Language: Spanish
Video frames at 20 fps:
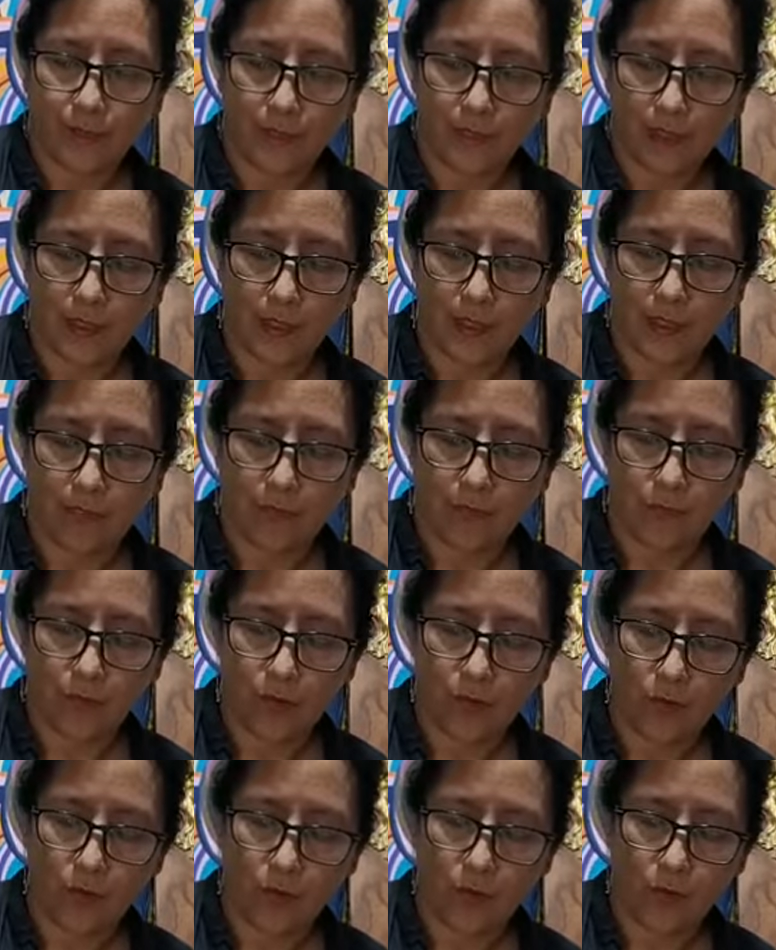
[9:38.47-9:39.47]
y
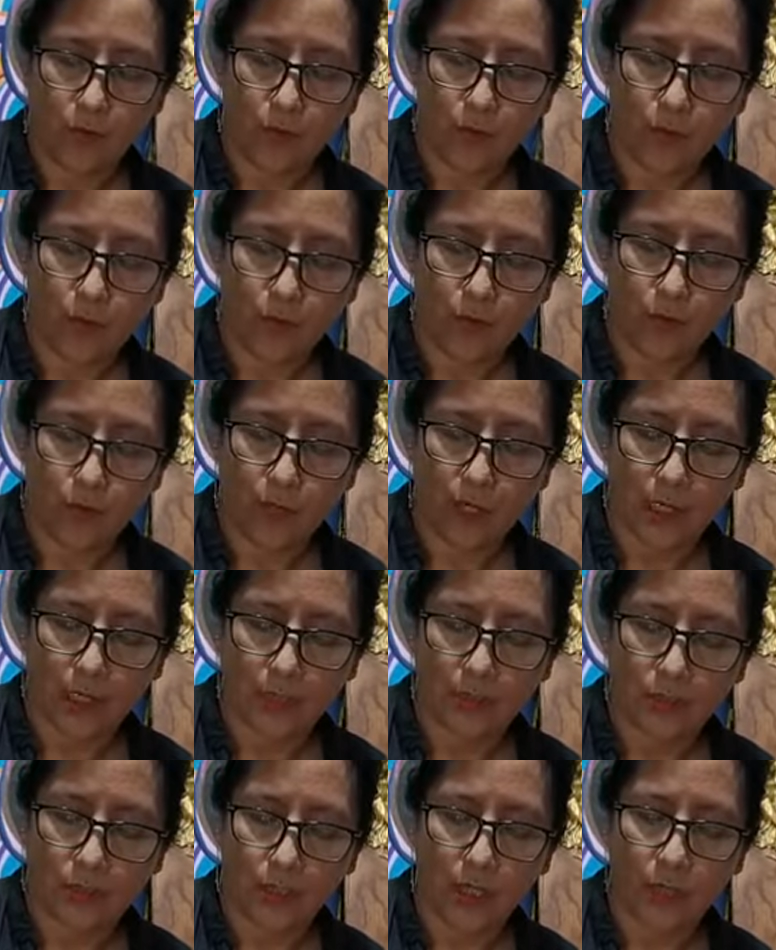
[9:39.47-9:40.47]
aflojo un poco
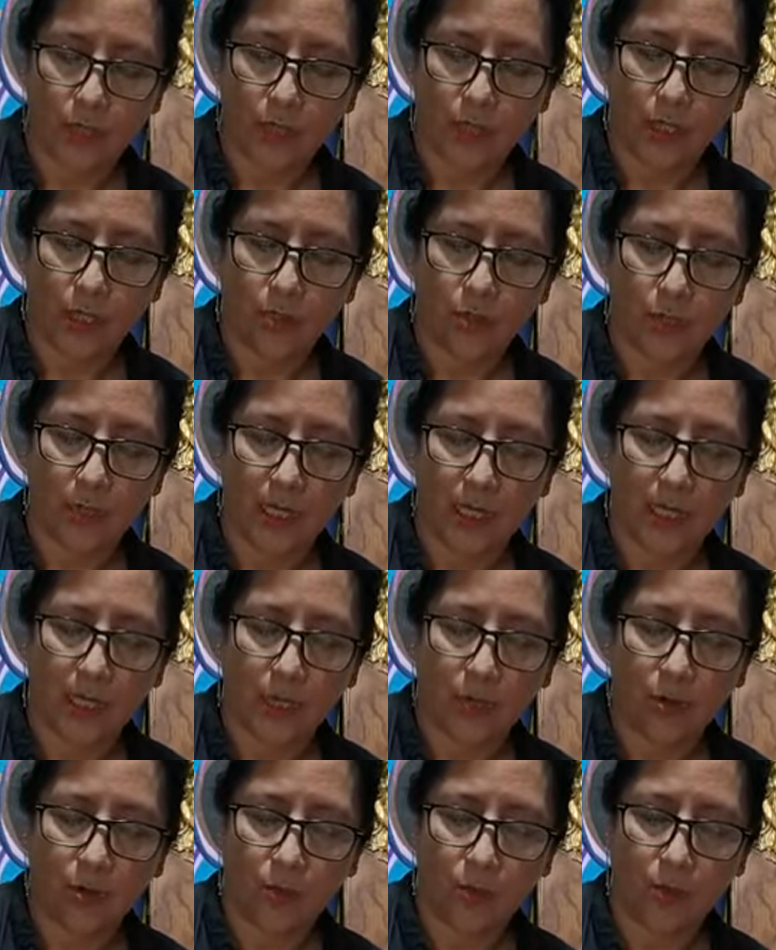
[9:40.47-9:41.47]
esto. Quiero que no me
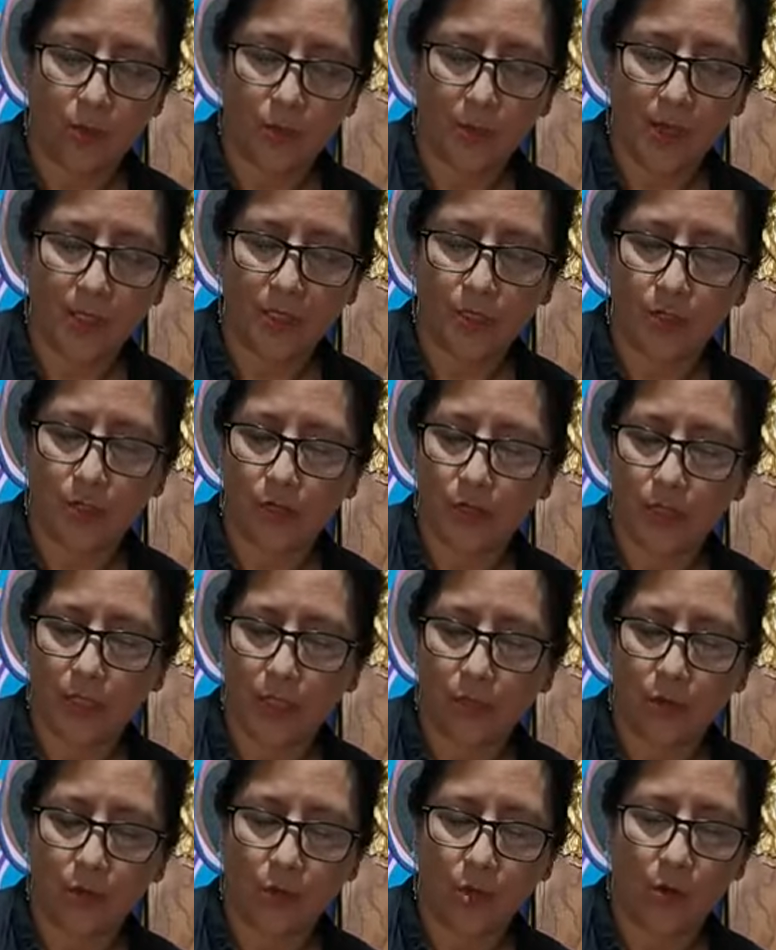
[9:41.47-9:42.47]
quede como un manchón,
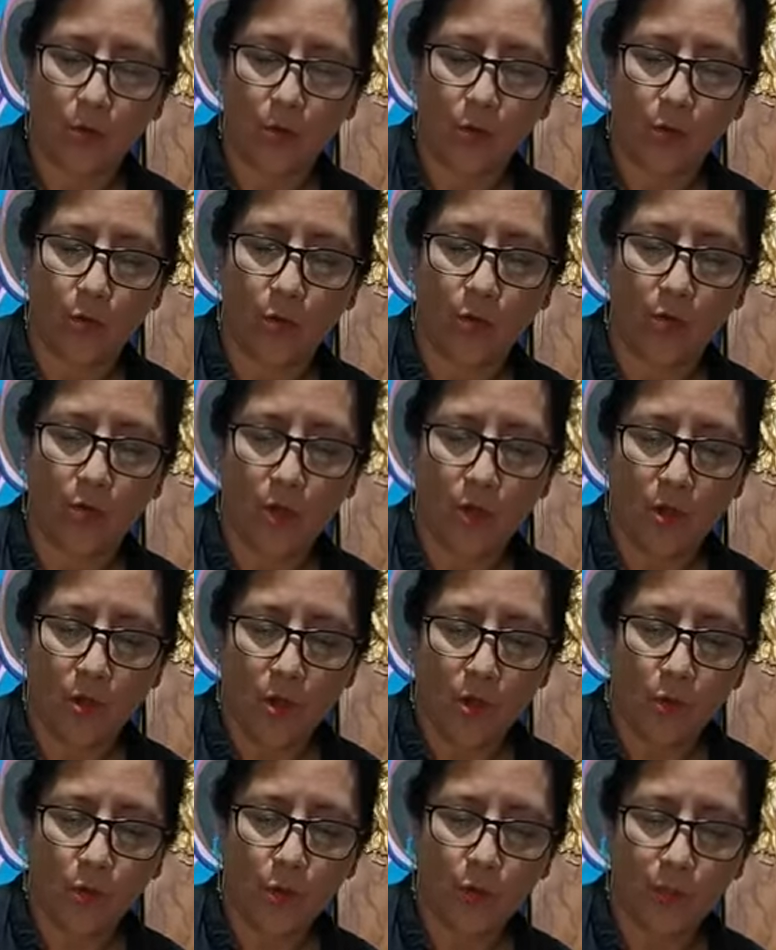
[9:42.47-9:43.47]
sino como un,
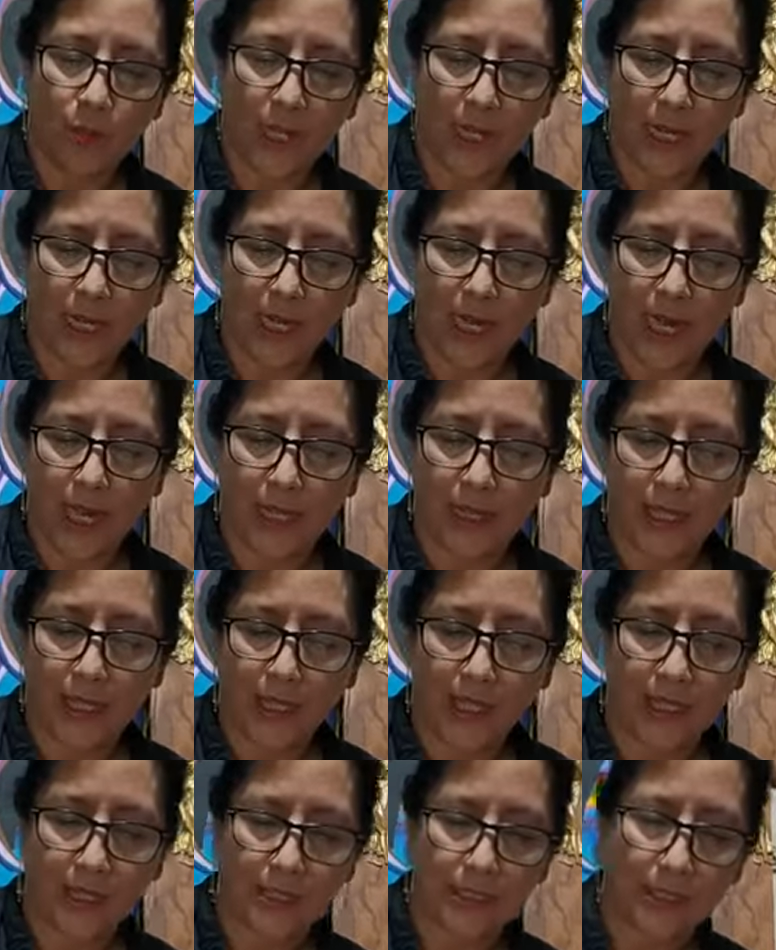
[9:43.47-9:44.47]
un degradé
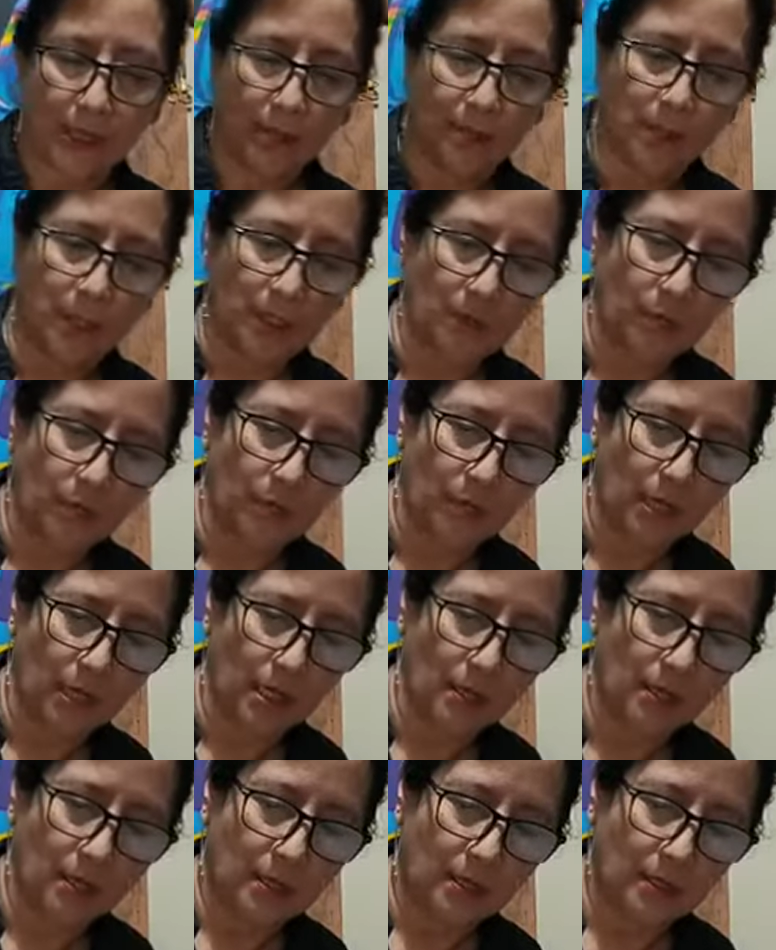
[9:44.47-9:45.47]
de esta
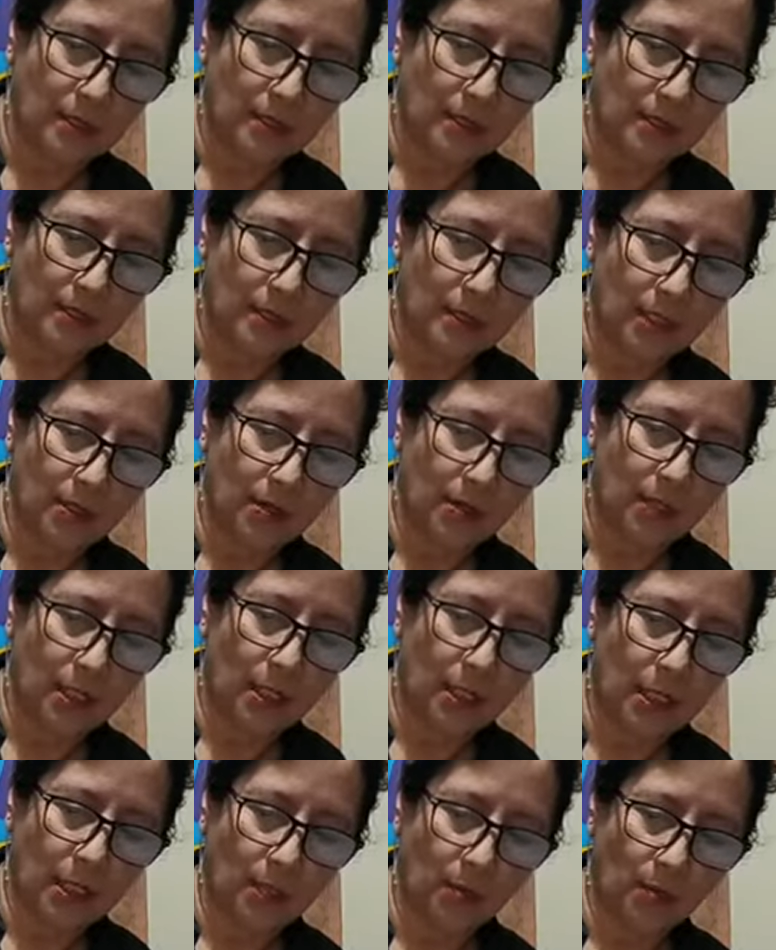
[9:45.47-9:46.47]
pintura, de lo que
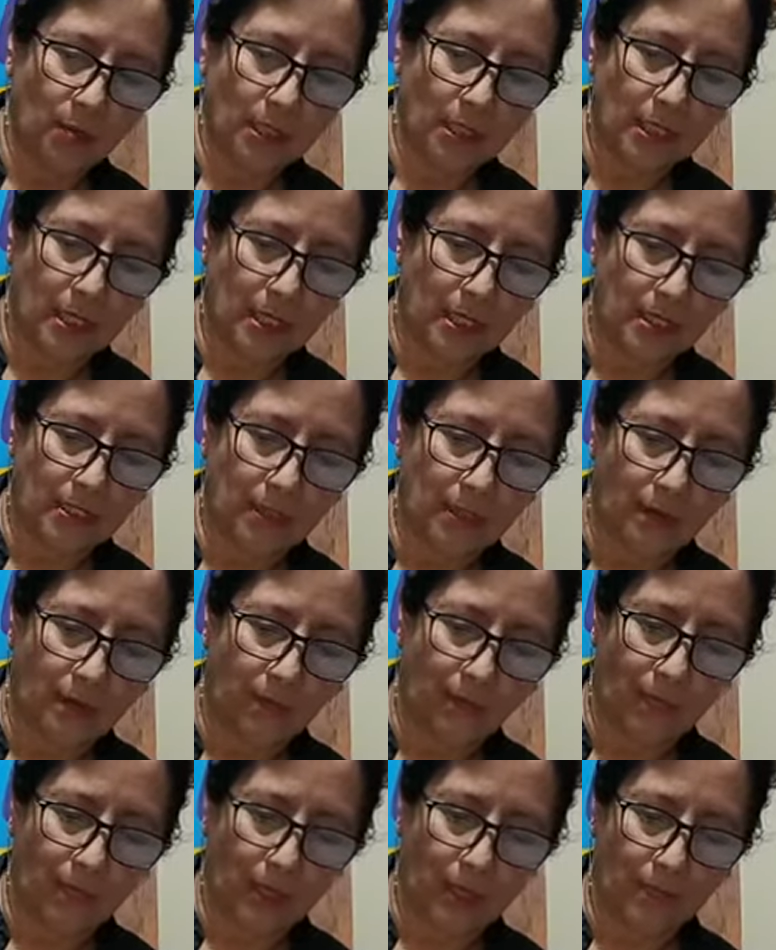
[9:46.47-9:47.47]
quiero hacer este
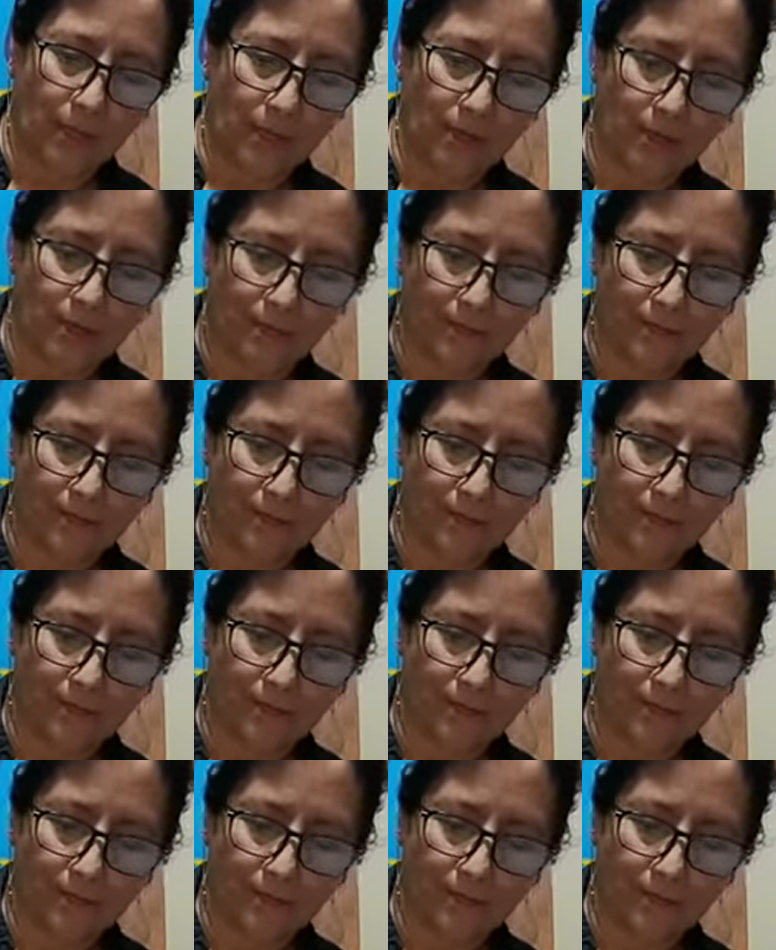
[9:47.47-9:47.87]
efecto.